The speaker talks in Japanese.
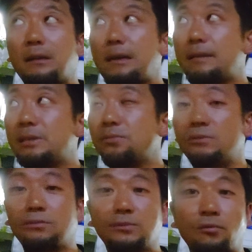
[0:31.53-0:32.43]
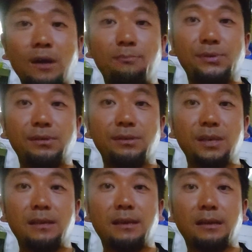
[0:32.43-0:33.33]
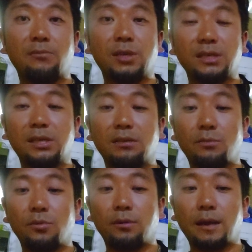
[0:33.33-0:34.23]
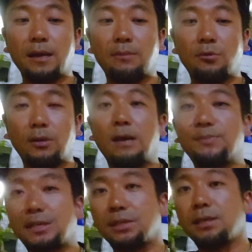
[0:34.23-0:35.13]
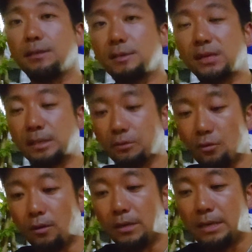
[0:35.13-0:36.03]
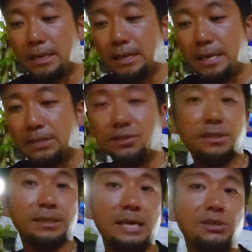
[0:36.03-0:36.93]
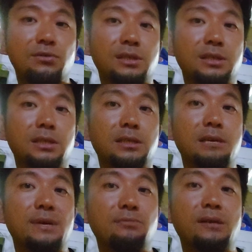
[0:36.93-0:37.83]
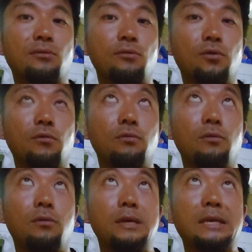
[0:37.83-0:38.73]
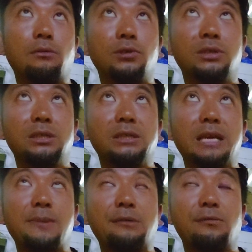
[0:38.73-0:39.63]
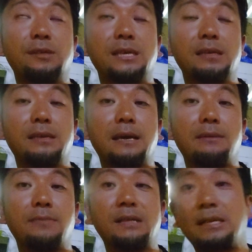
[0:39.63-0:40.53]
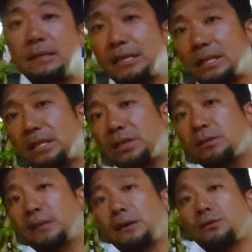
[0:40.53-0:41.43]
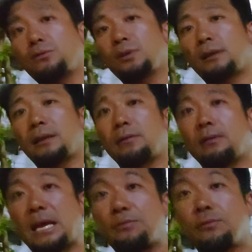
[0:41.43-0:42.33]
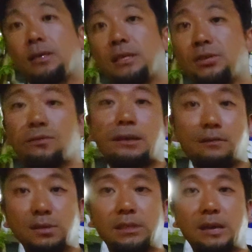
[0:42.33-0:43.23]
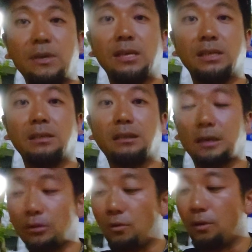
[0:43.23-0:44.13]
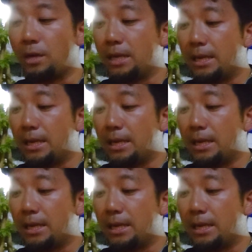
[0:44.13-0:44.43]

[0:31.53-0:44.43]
かなり自分、動画アップするので見てない方もいらっしゃると思うので、あえてもう1回アップさせていただきますけど、11月30日、場所は東京の都心、山手線内、前回、新宿でやろうと思ったんだけど、台風が来て10月1日、だめになっちゃったんだけど、